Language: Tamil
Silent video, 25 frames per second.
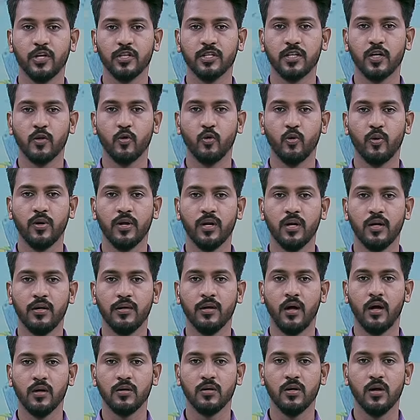எண்கள் கொண்ட
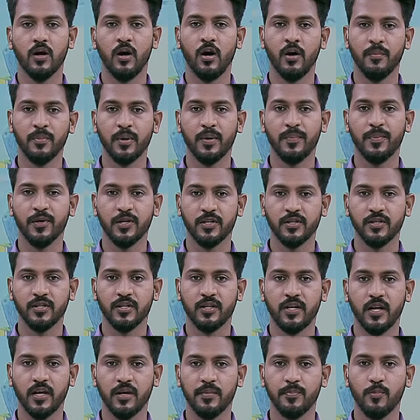நான்கு ஆம்னி
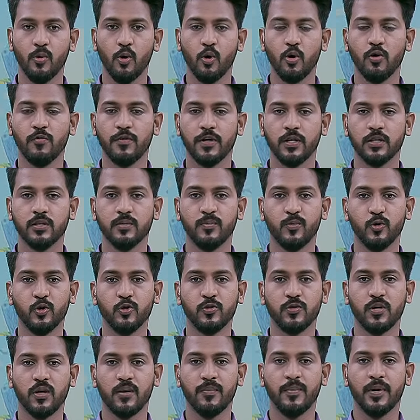பேருந்துகளை போக்குவரத்து
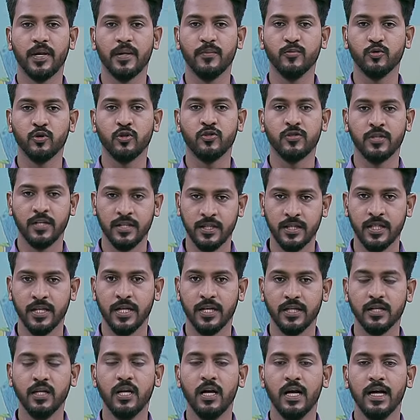போலீசார் பறிமுதல் செய்தனர்